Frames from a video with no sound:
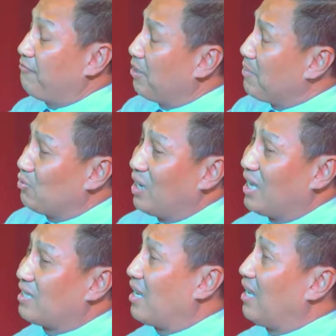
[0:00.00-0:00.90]
firman Tuhan
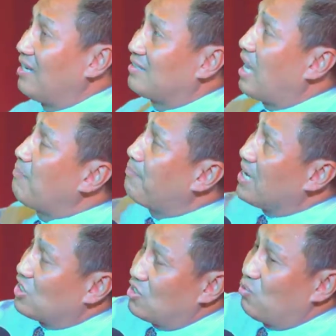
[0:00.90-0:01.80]
katakan,
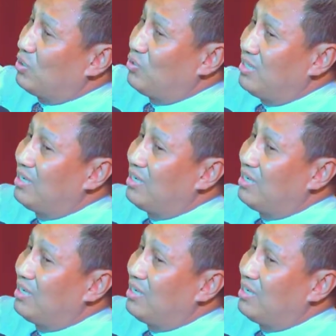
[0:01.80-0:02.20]
tanpa sesuatu